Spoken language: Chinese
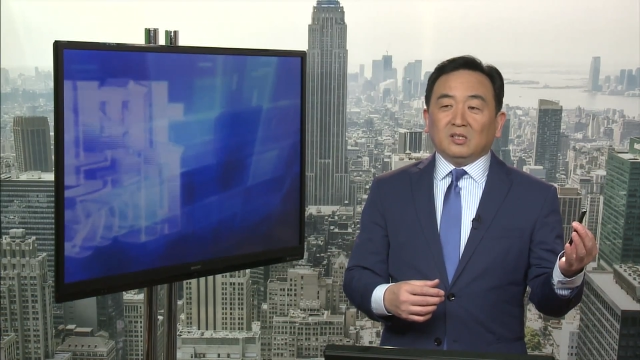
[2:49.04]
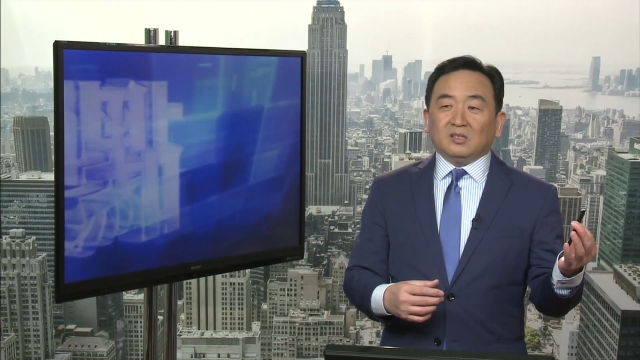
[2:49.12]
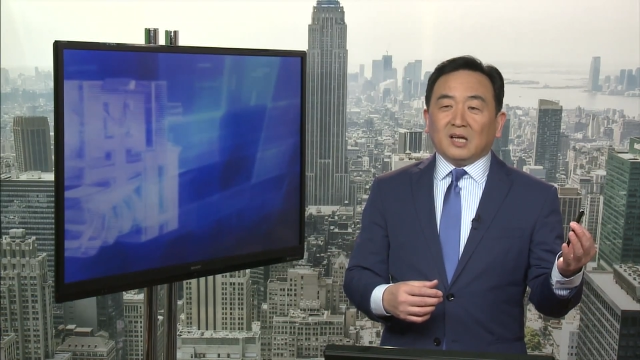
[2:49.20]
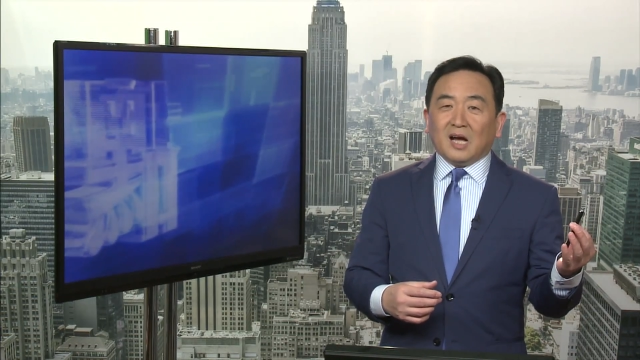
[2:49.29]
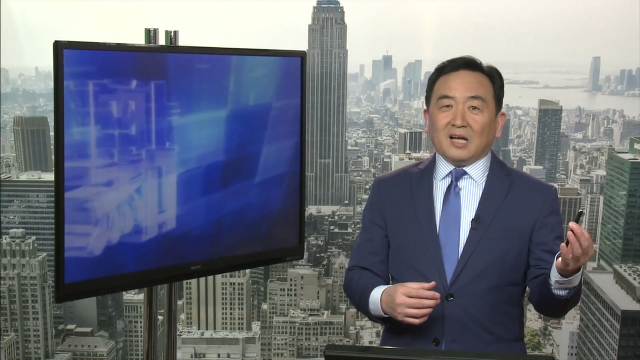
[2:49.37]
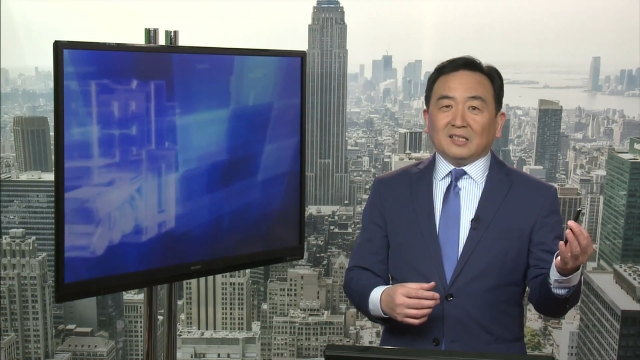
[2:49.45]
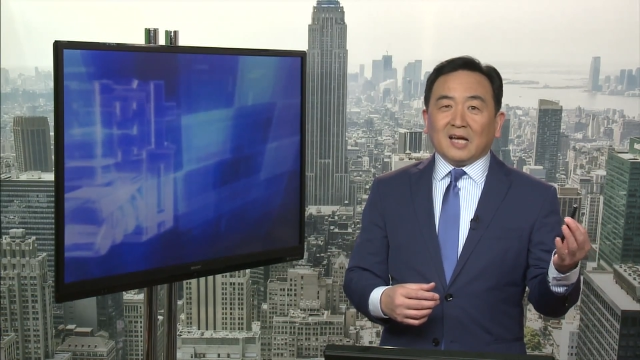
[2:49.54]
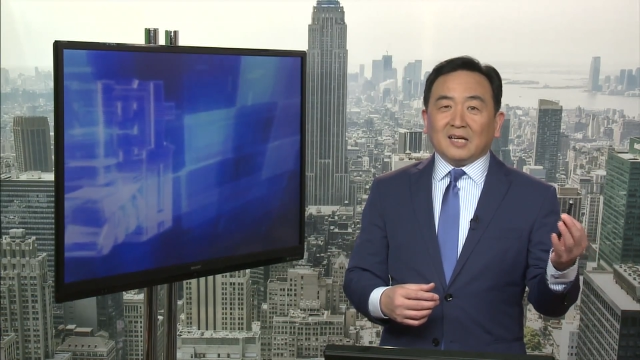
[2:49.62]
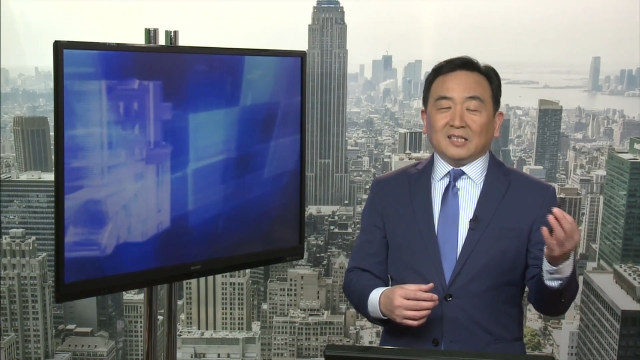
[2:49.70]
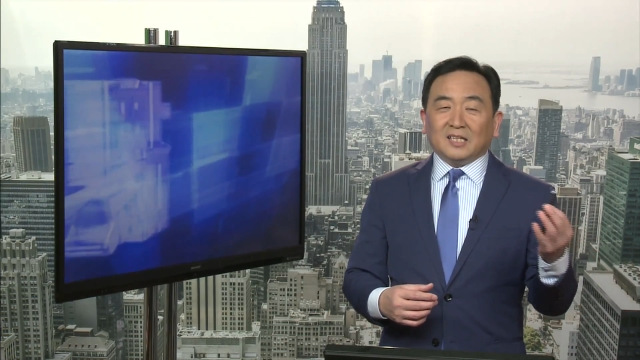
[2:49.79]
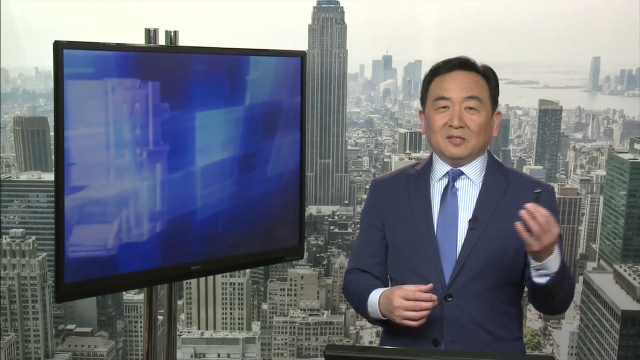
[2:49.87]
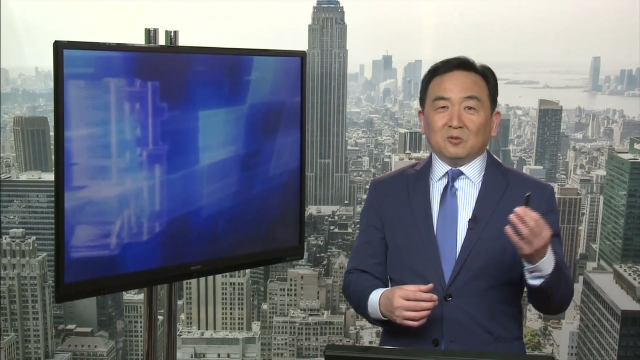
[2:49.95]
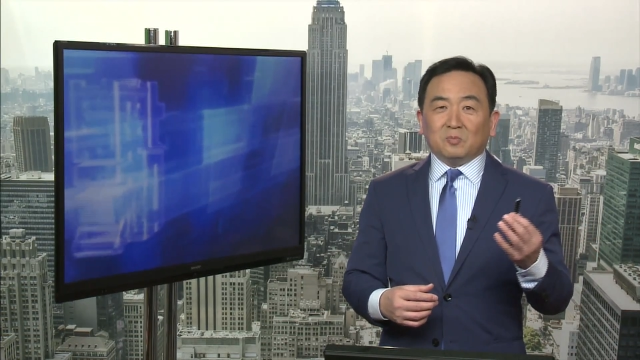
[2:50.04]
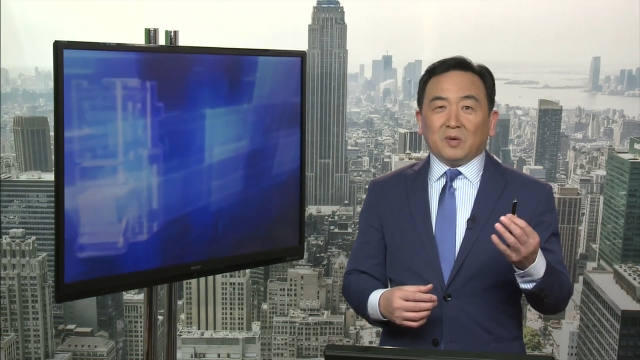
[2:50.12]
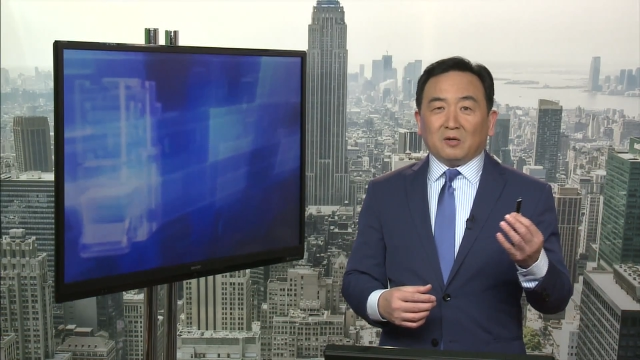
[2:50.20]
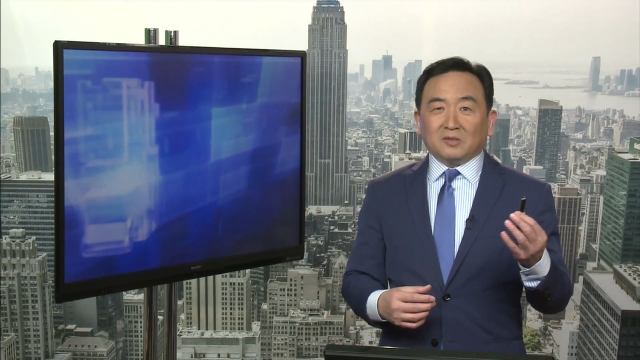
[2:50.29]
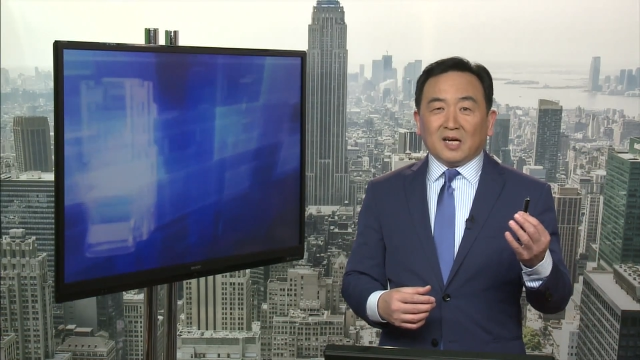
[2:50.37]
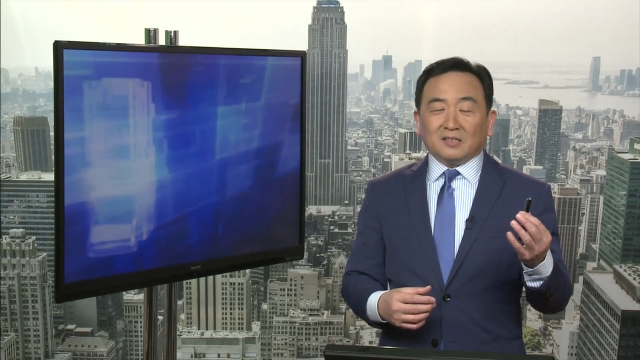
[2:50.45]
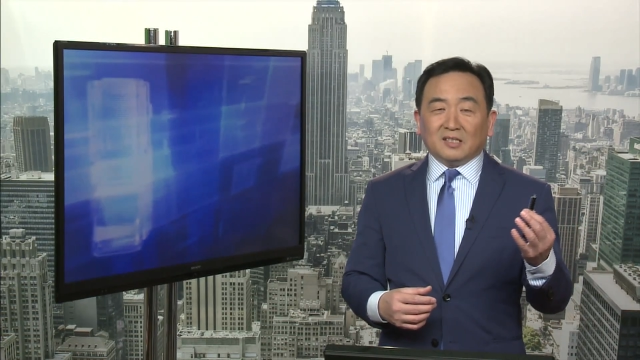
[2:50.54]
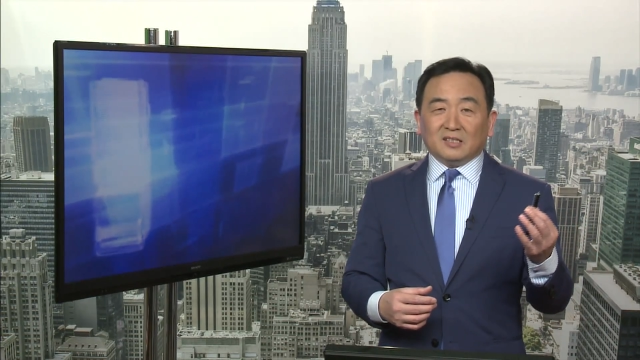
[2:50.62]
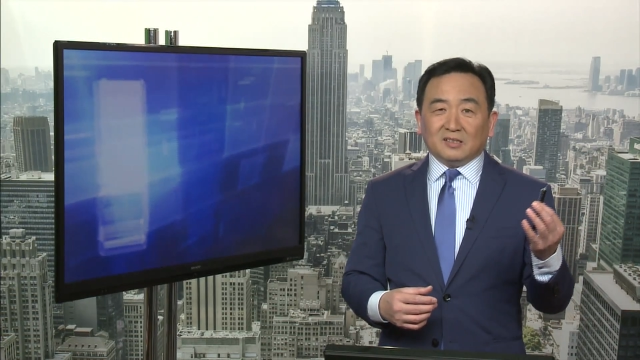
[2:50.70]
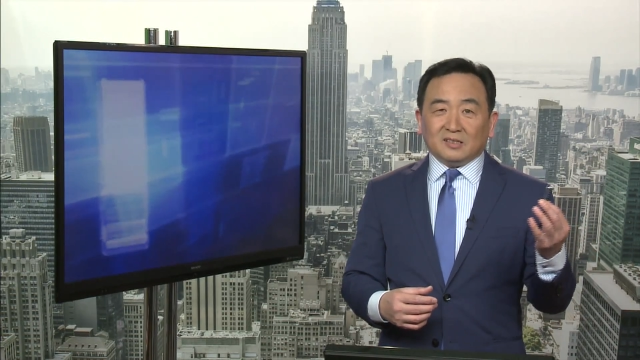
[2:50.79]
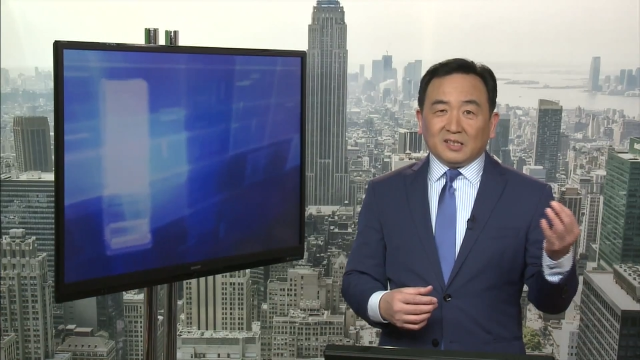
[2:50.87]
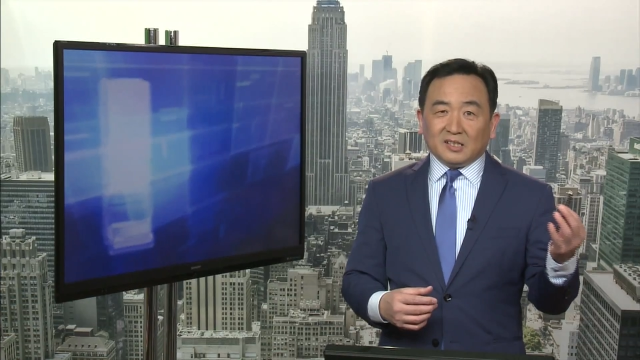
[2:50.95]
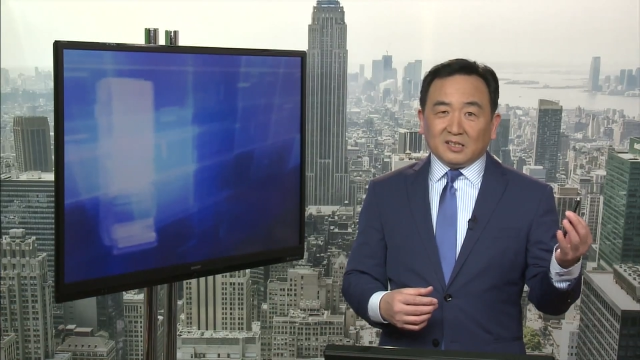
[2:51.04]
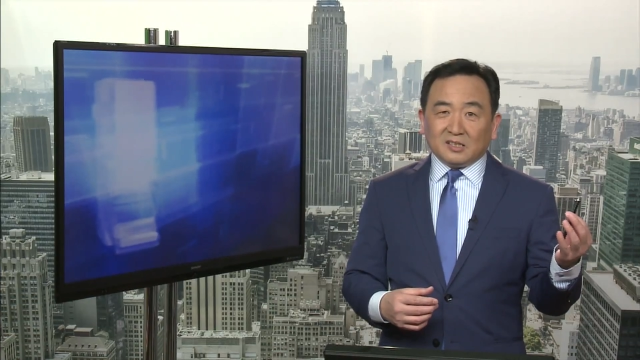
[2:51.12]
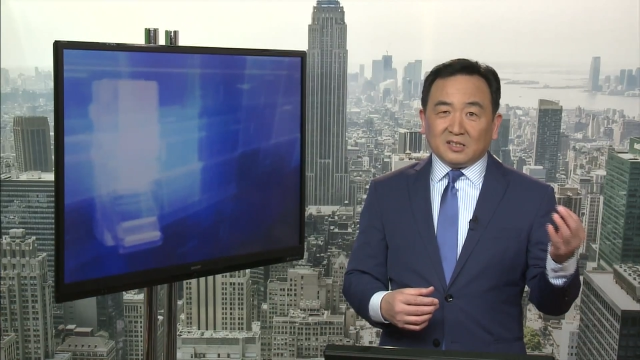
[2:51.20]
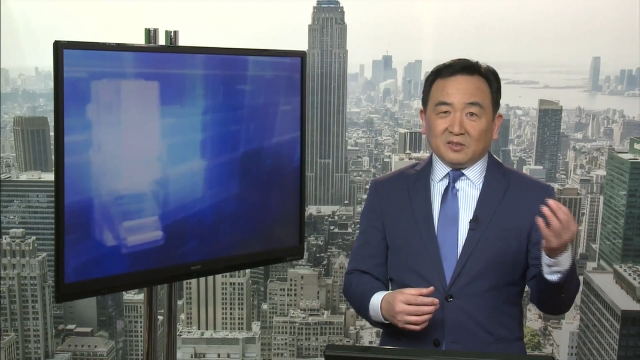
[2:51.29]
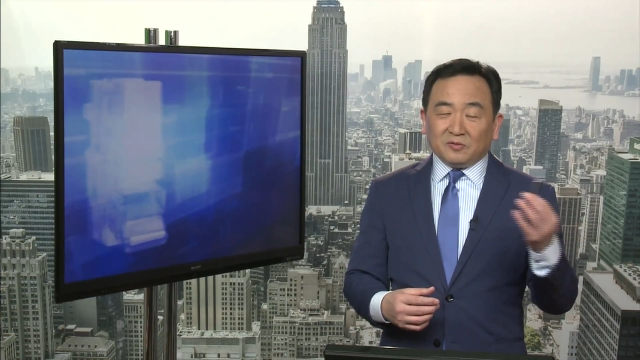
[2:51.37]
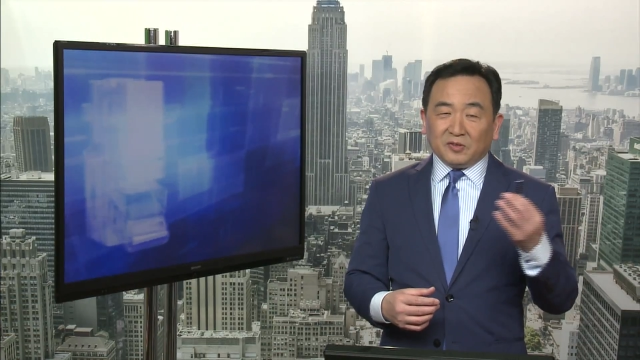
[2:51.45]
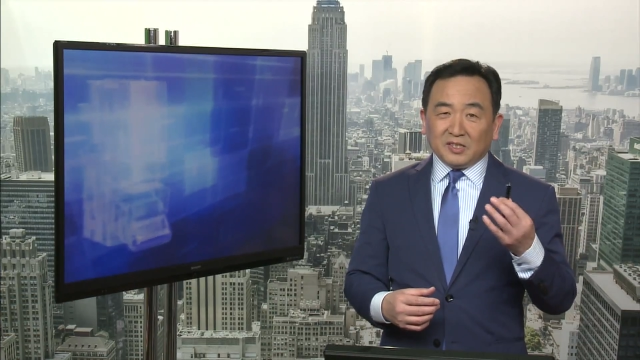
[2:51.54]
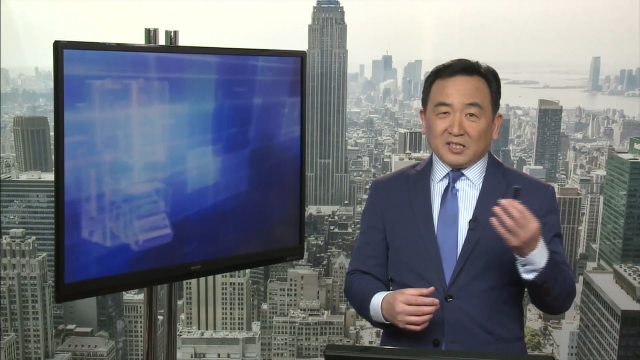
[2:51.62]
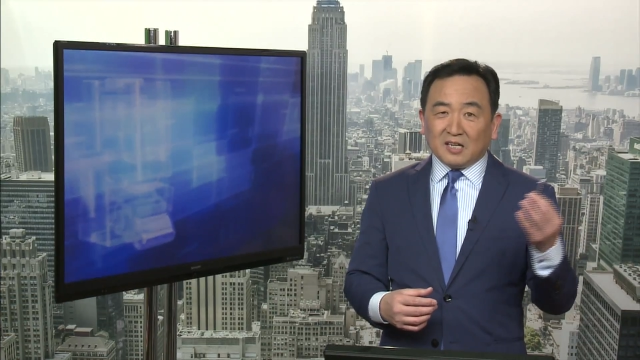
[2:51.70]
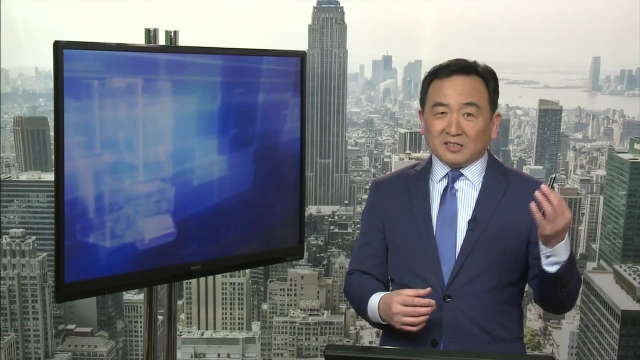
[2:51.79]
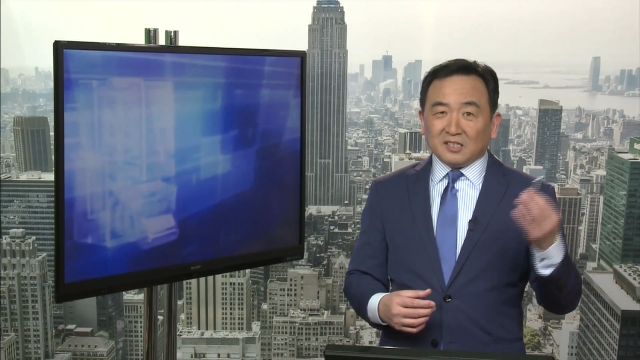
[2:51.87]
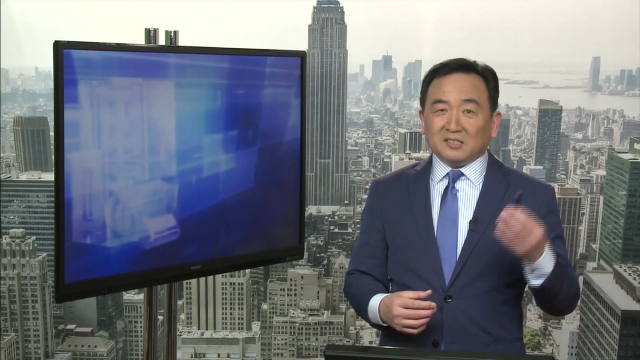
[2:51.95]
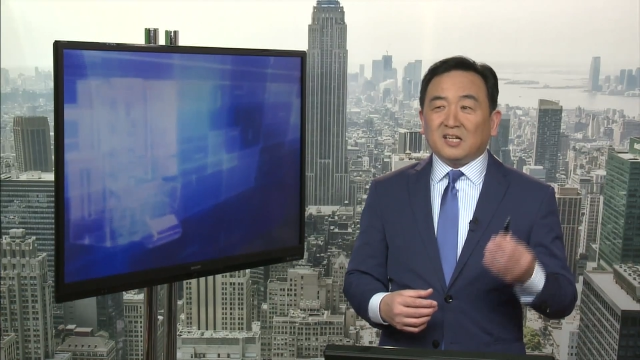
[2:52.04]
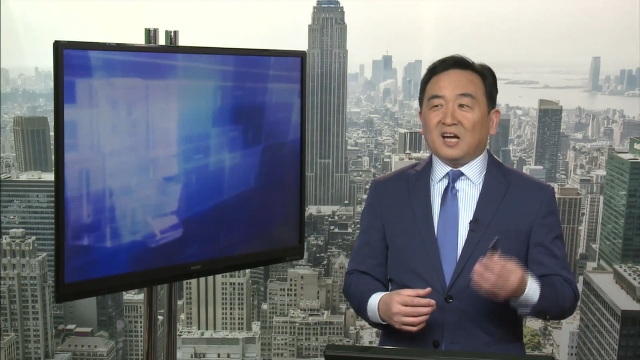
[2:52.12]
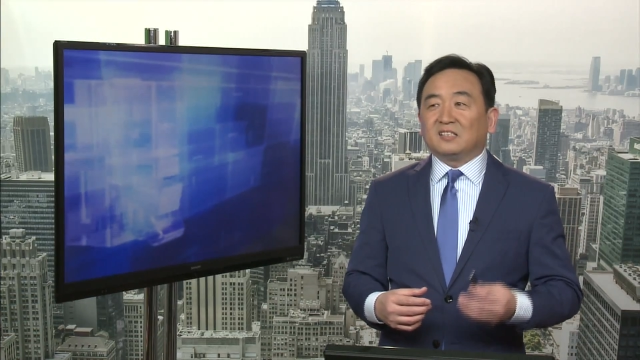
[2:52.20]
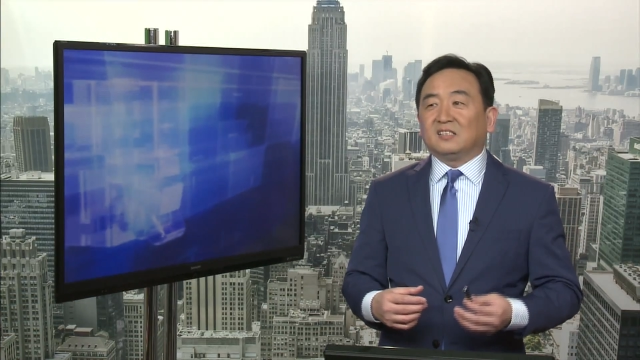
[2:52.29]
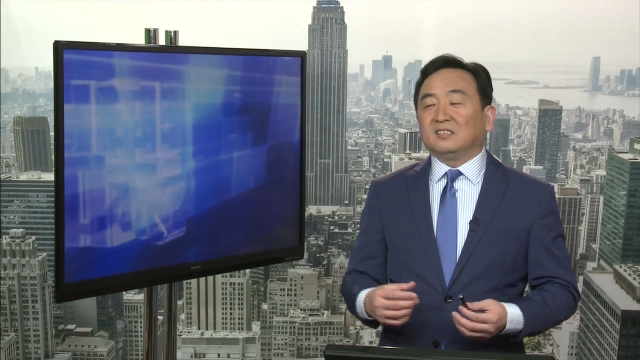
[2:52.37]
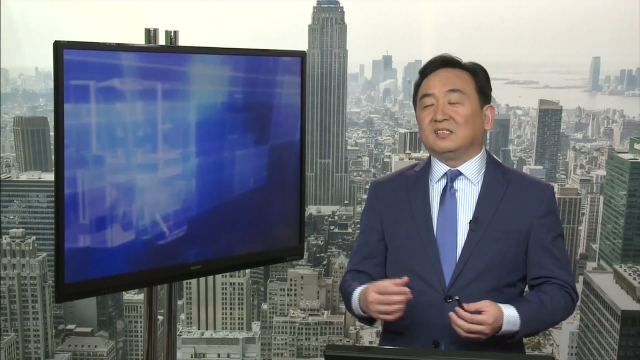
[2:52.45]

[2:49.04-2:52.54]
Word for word: 那他提供保障呢，这个是非常正常。